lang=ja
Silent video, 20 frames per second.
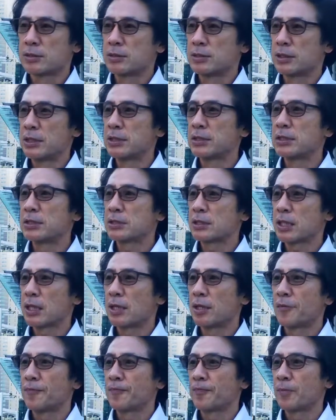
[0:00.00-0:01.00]
前日か
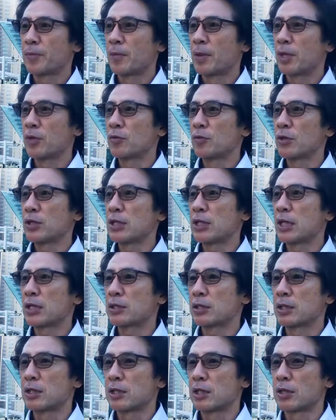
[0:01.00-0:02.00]
前の日にあっ
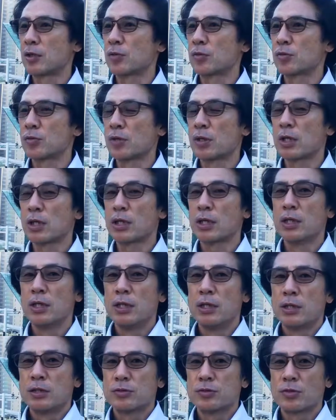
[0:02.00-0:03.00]
た出来事や、
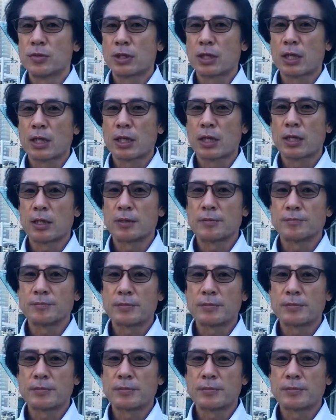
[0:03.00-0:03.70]
それから